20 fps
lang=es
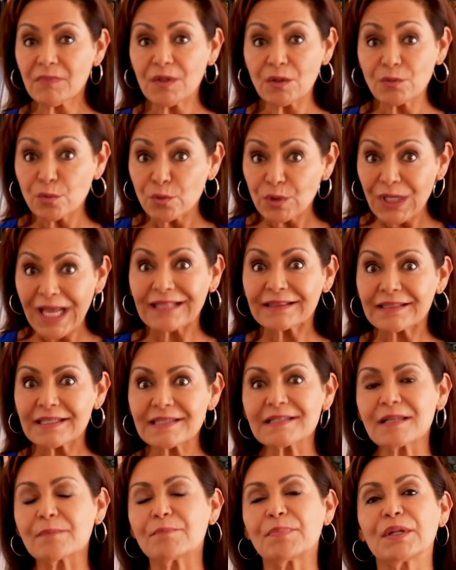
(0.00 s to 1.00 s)
durante
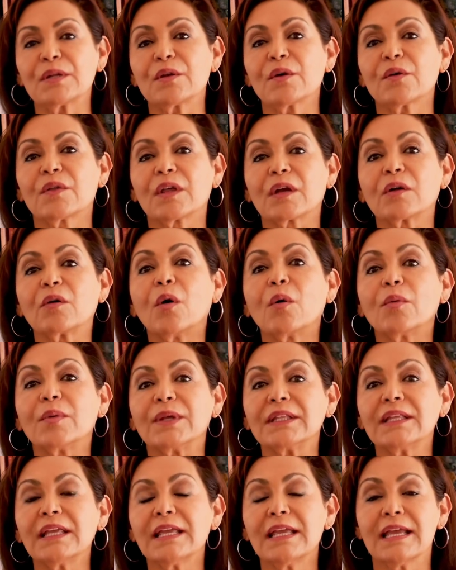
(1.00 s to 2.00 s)
este periodo de
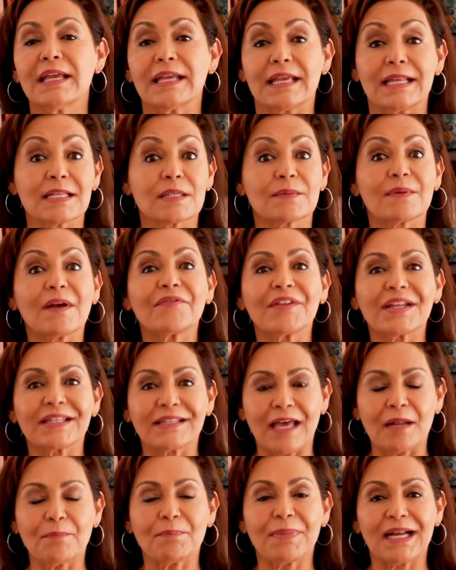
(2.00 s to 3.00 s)
COVID que les va a
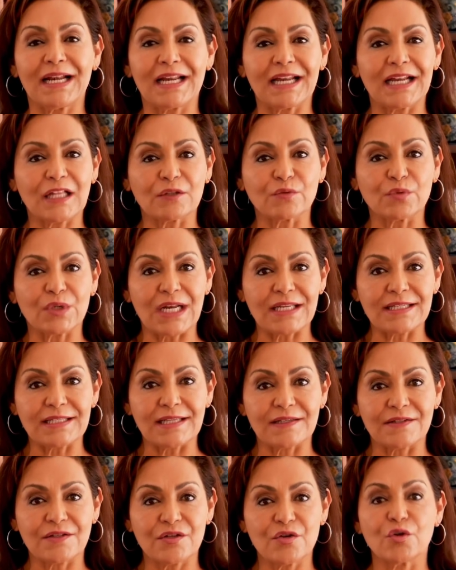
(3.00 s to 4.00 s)
afectar para la
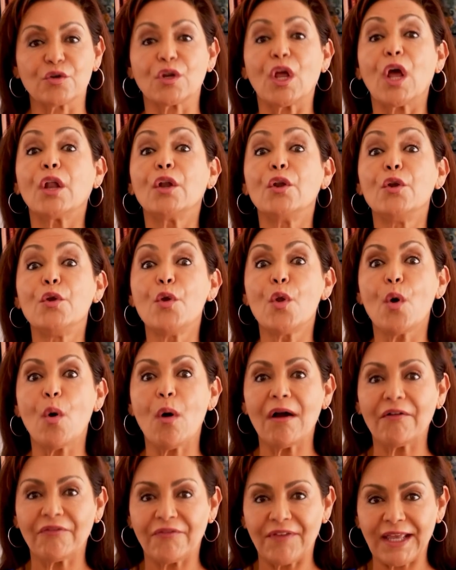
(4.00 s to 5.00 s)
naturalización.
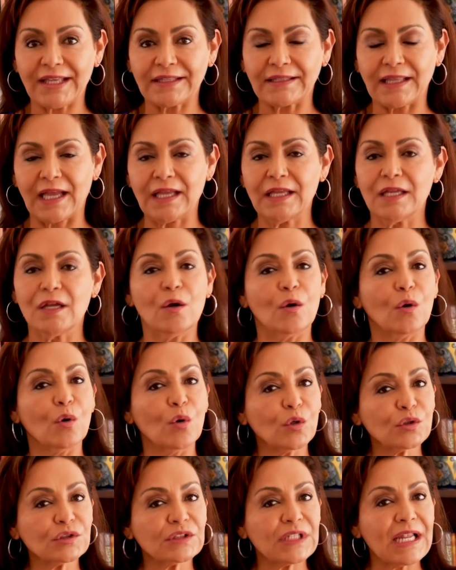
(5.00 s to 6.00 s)
No afecta.
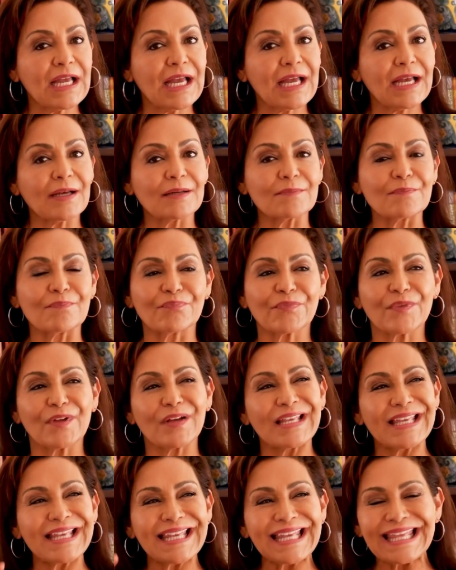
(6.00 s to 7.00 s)
Otra
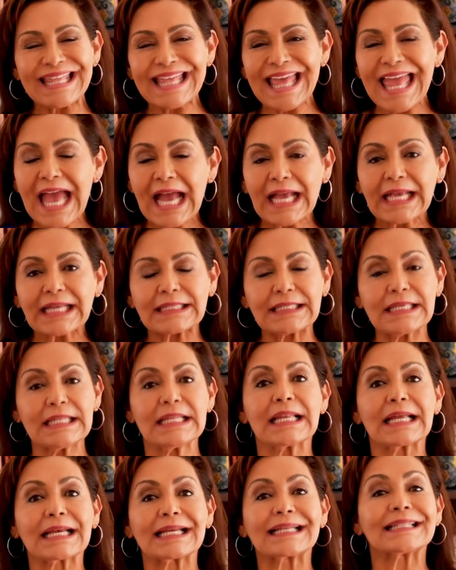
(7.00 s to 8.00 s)
idea que
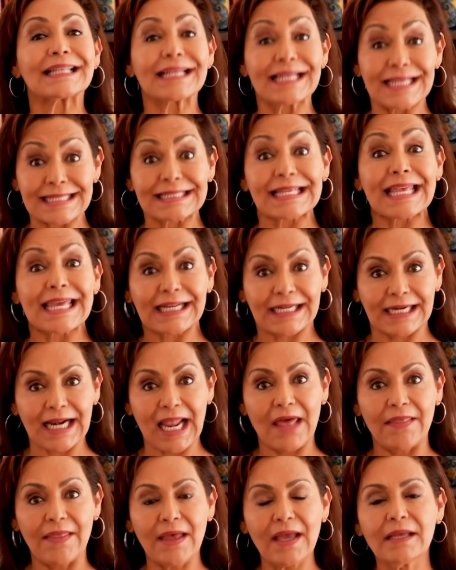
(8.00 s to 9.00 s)
tiene la gente que es
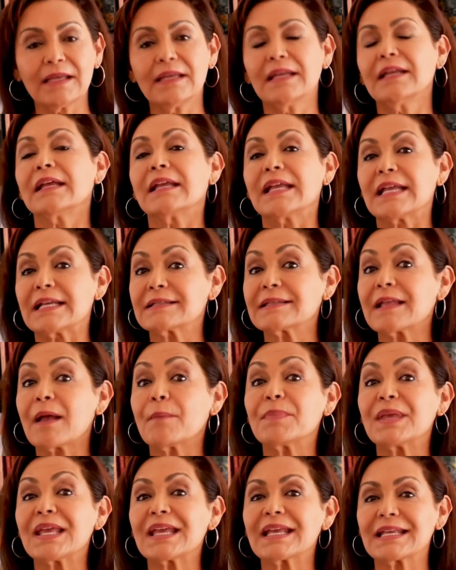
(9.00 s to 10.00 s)
errada es
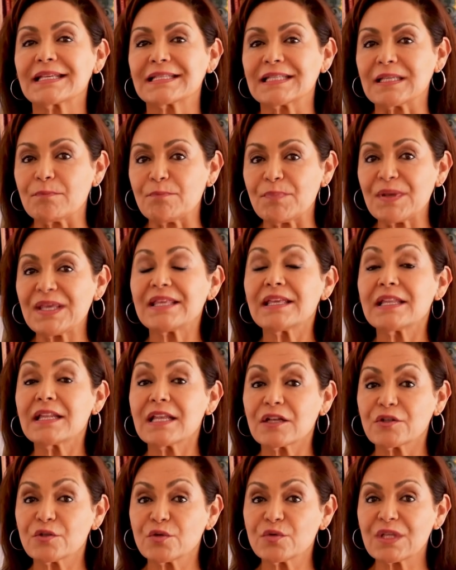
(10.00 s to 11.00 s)
también que si piden
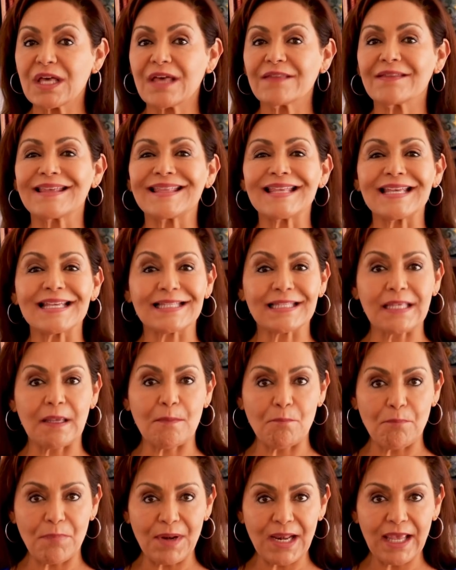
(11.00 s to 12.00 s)
ayuda de
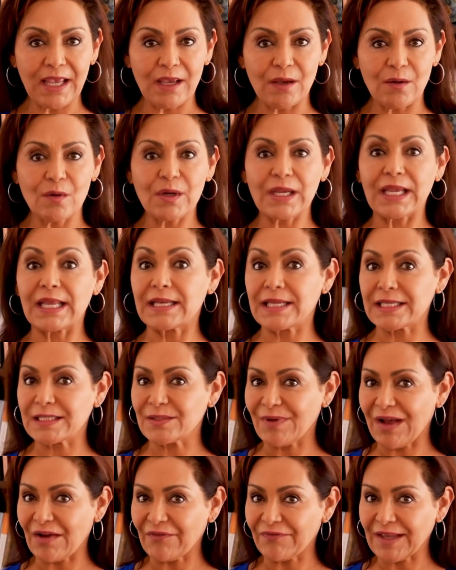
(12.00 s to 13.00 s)
desempleo que
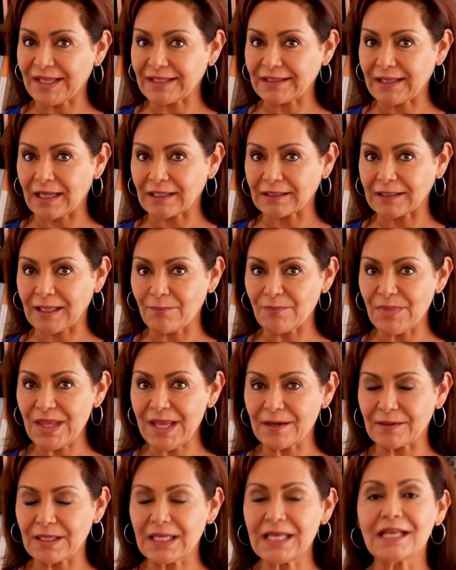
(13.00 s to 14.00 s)
les va a afectar
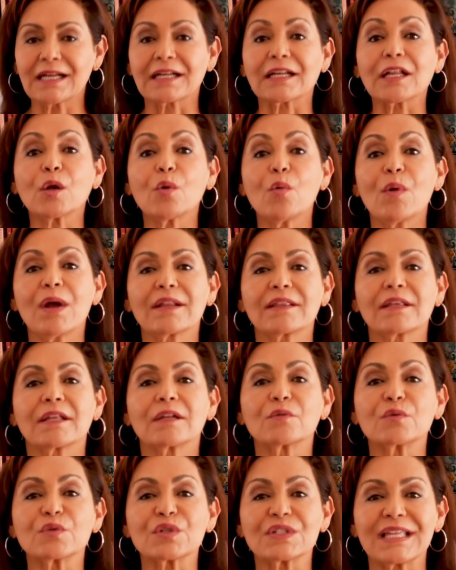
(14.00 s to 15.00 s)
también.
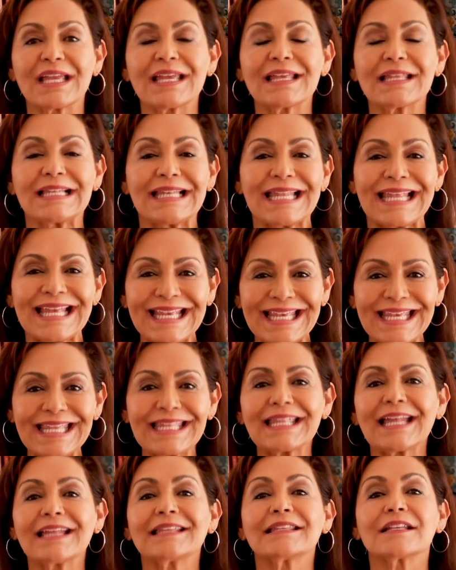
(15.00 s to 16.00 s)
Recuerden, usted le
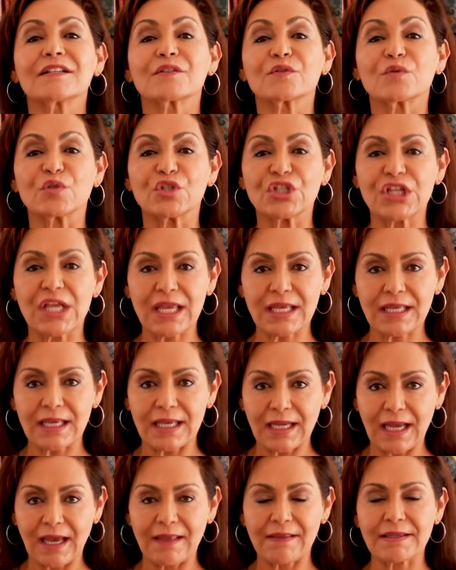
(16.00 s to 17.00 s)
quitan de su
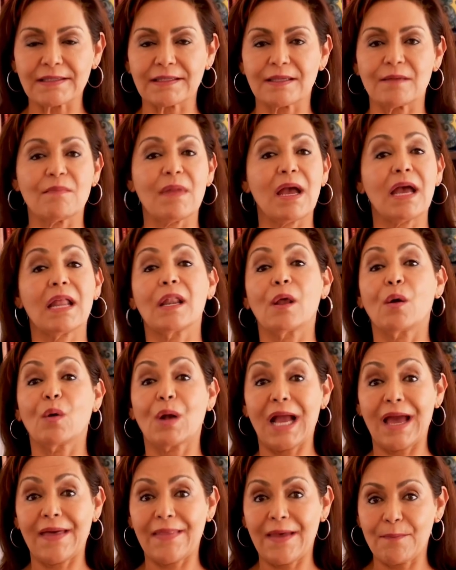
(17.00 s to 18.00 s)
cheque cada semana
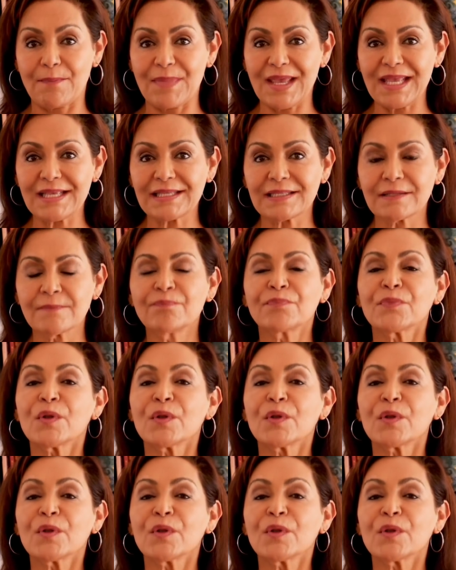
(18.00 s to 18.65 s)
o cada mes